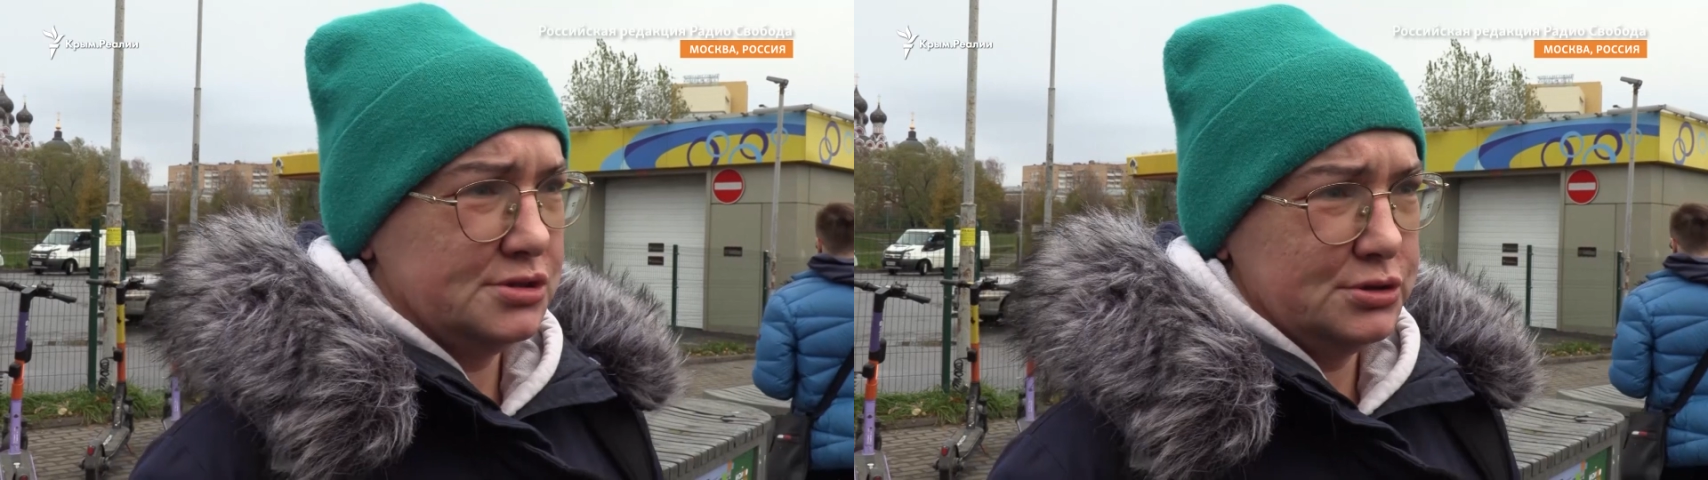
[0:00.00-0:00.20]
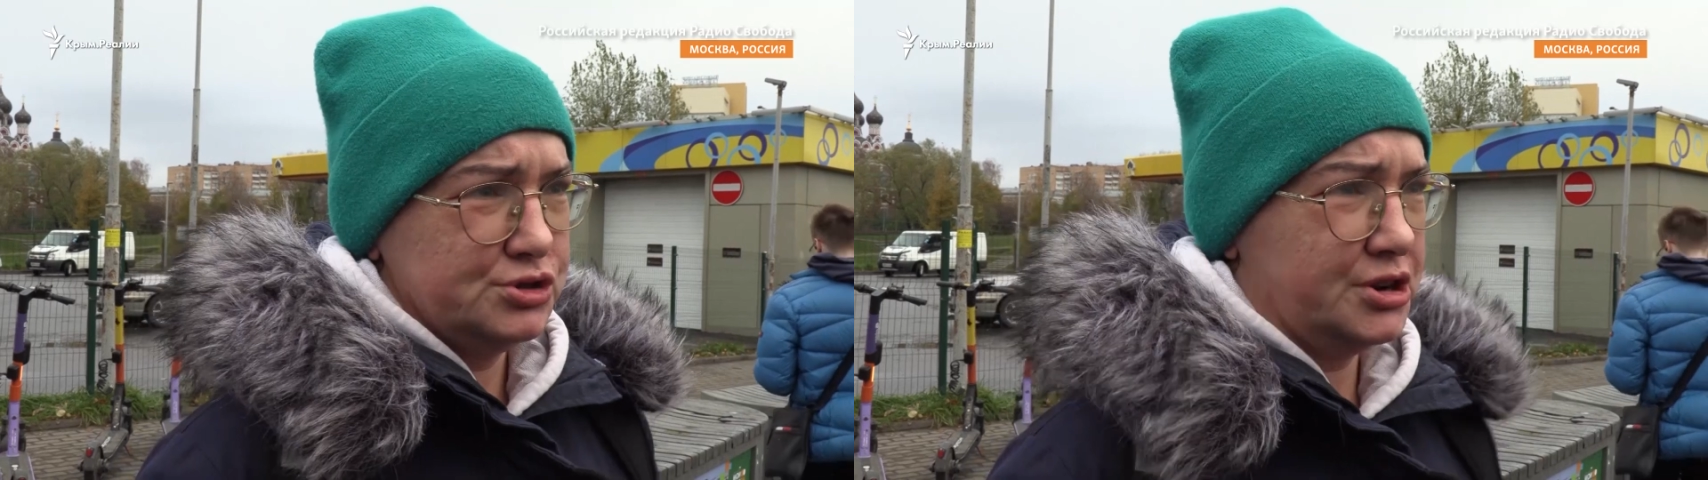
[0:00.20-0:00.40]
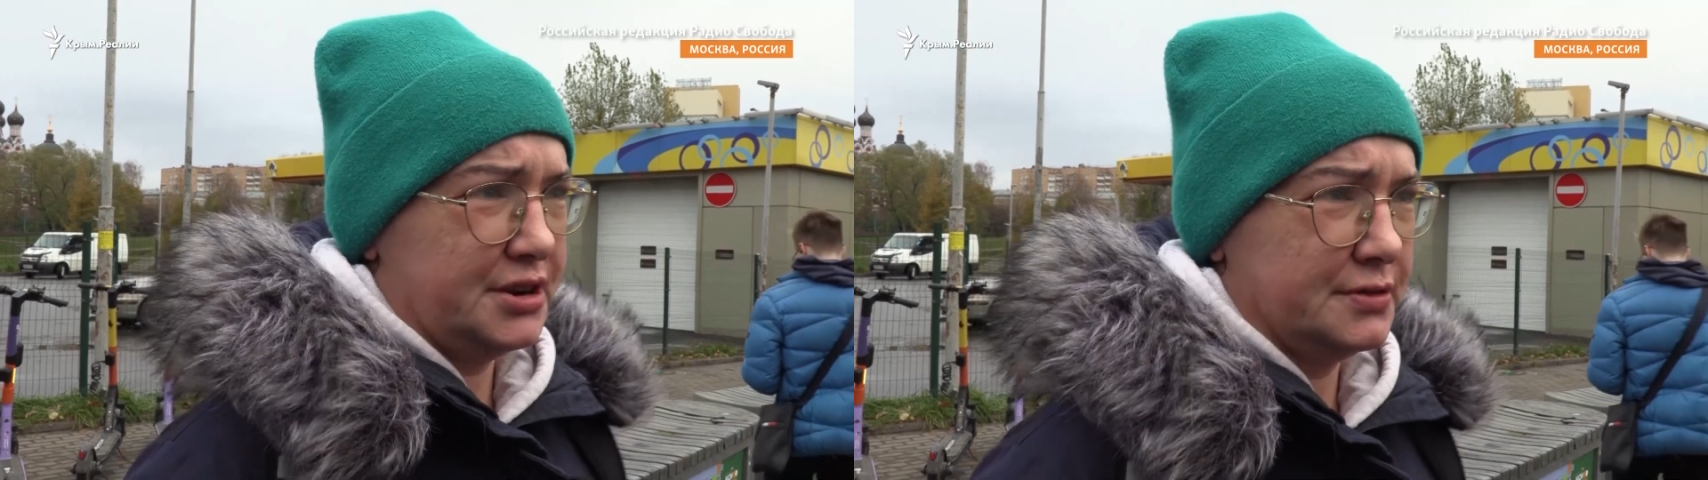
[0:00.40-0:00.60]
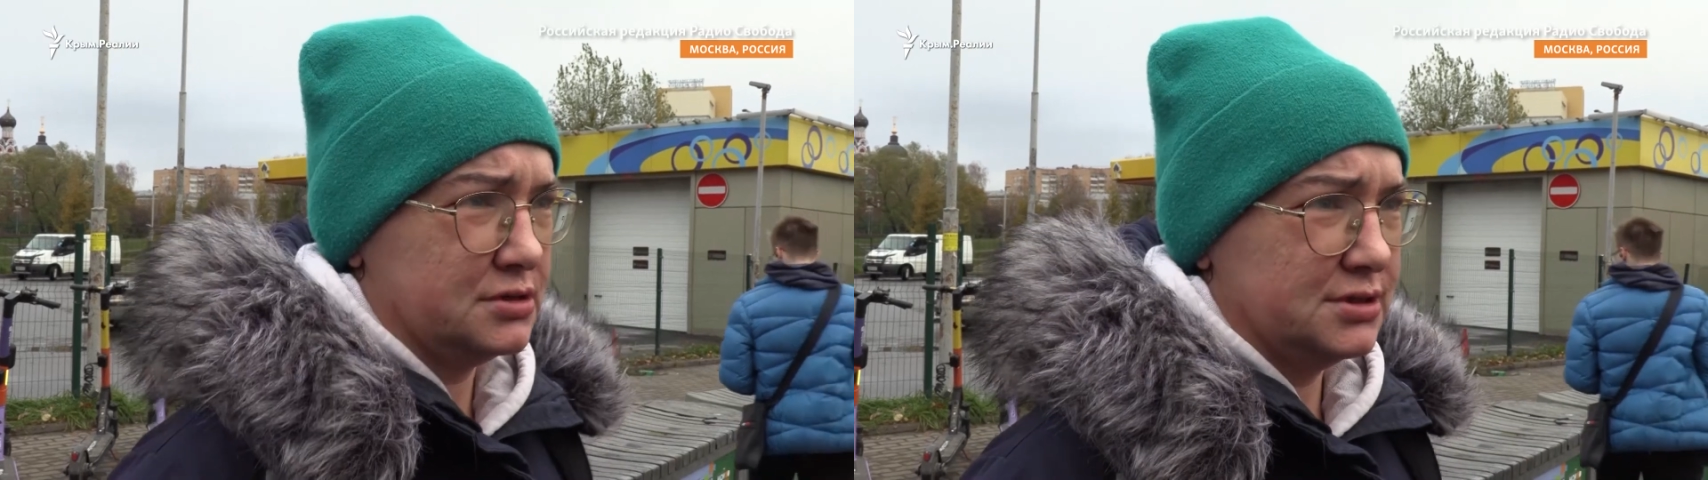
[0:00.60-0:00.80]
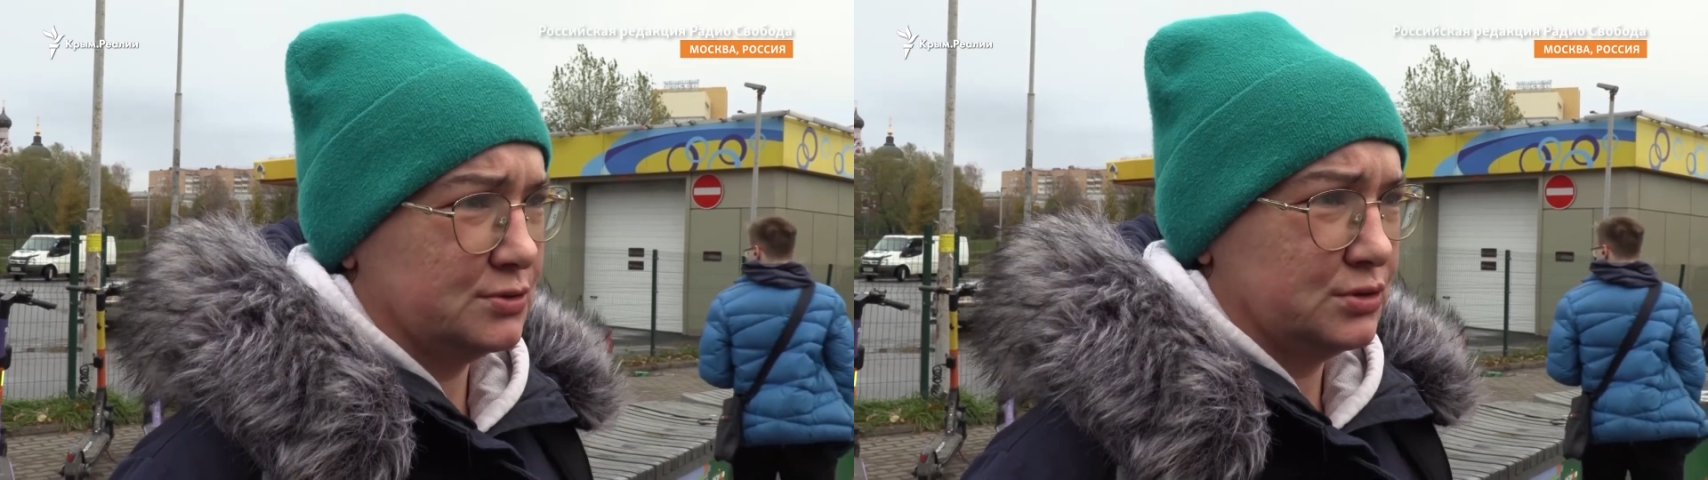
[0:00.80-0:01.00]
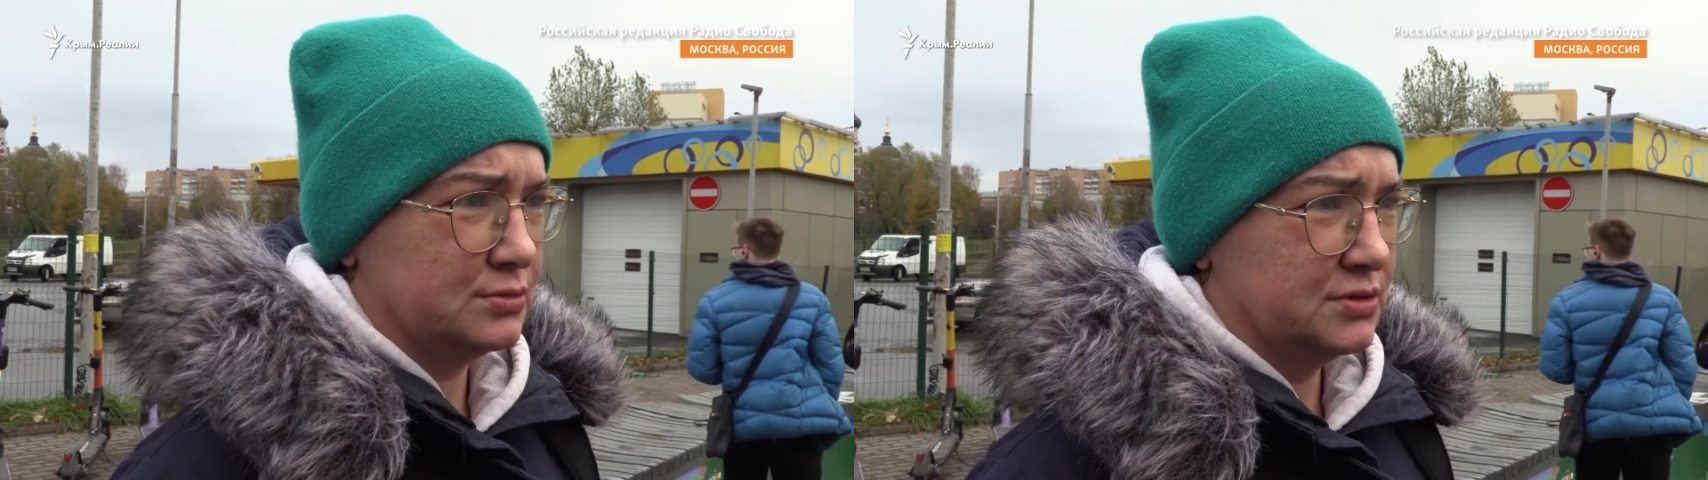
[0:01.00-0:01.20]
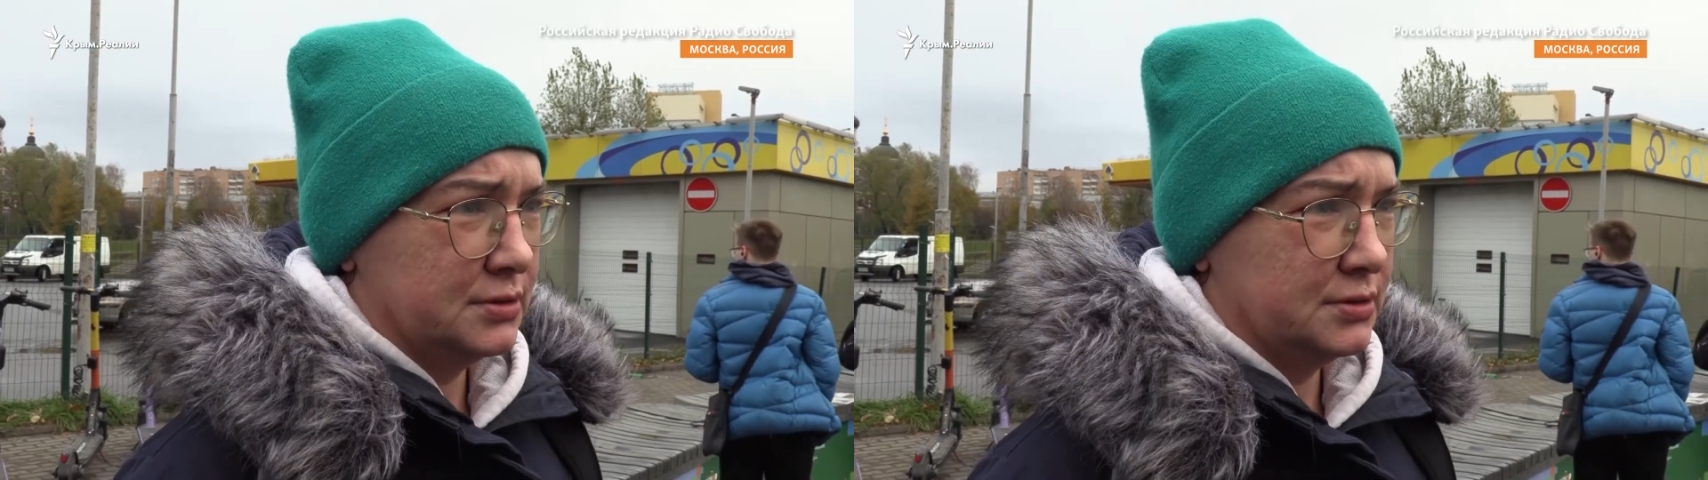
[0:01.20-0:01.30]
разрушение в основном.